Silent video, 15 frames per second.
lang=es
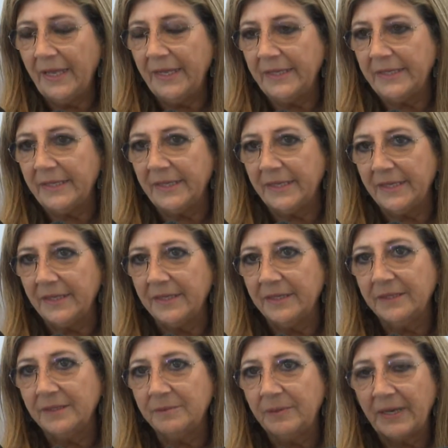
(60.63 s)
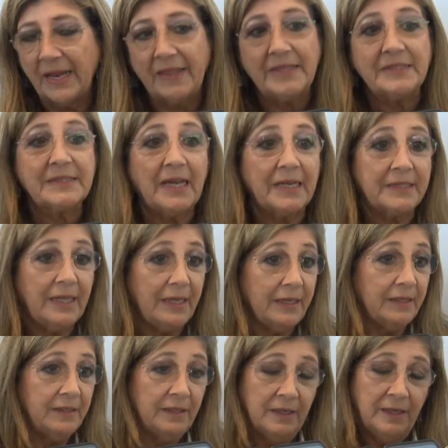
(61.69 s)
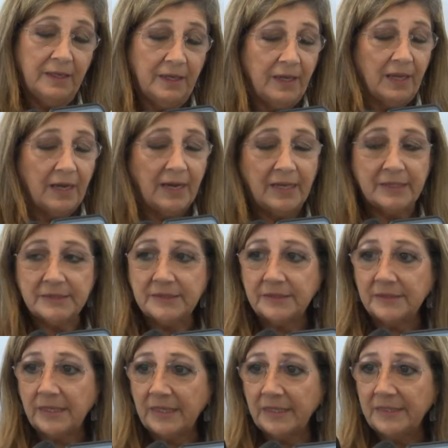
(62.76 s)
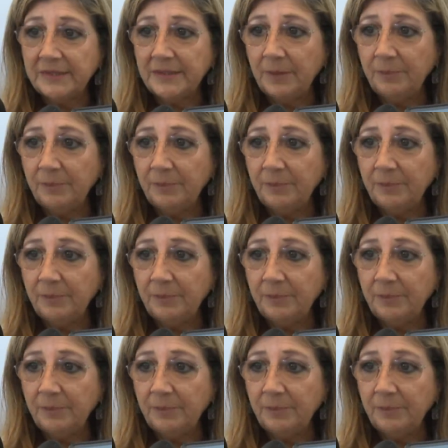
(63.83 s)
eh, para, descartar las redes